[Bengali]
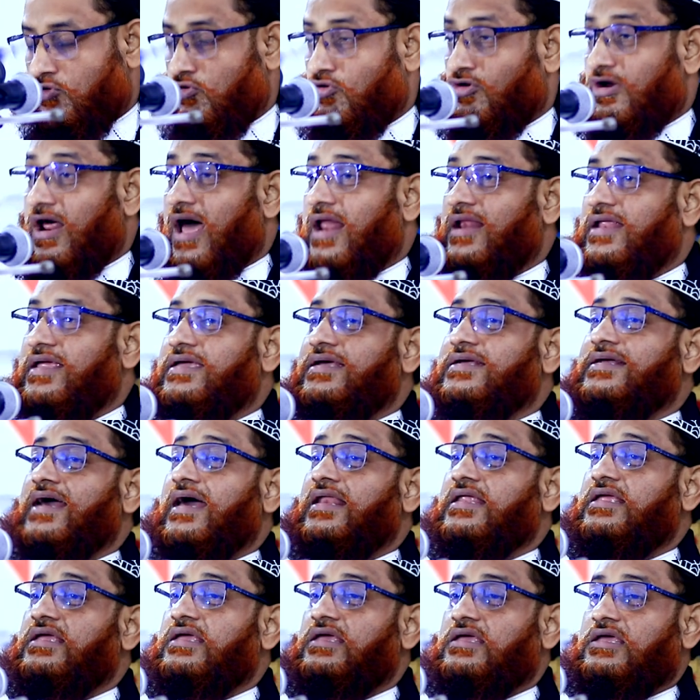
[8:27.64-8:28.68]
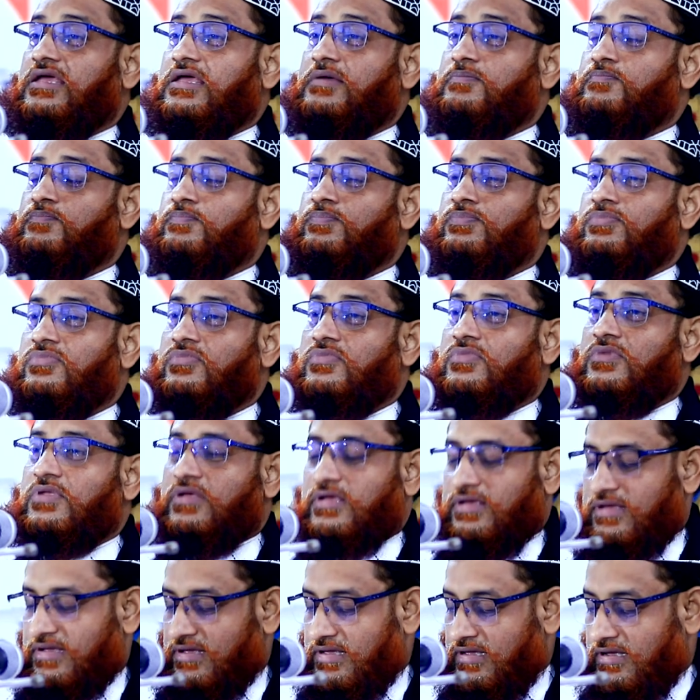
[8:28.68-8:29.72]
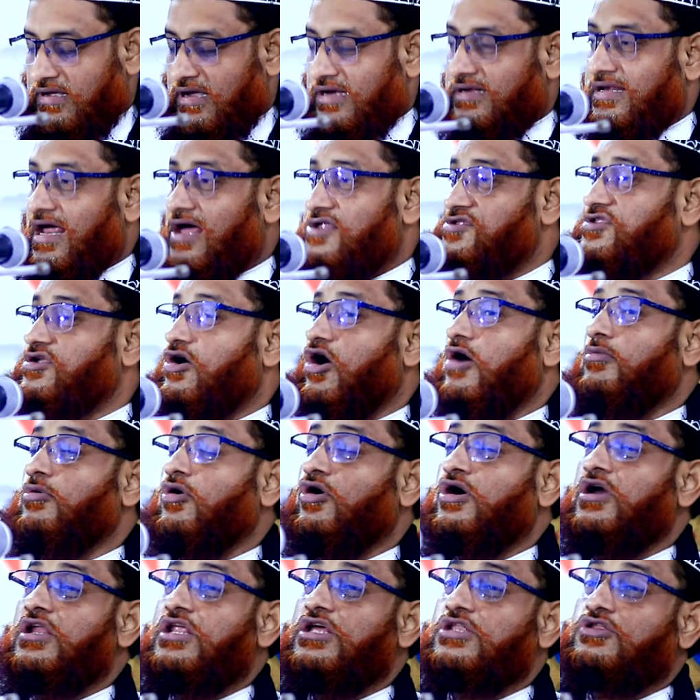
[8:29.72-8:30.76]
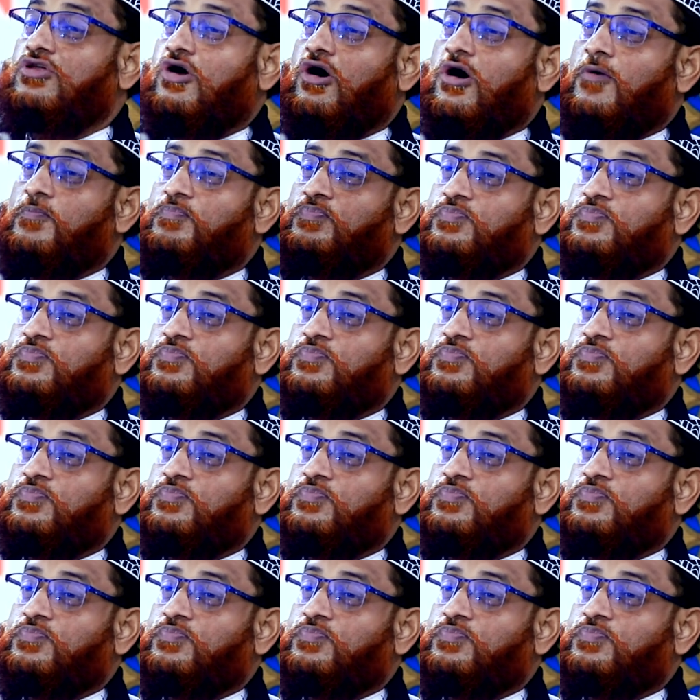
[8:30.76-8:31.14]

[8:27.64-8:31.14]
কোরআনে কারিম এটা আজকে অবহেলিত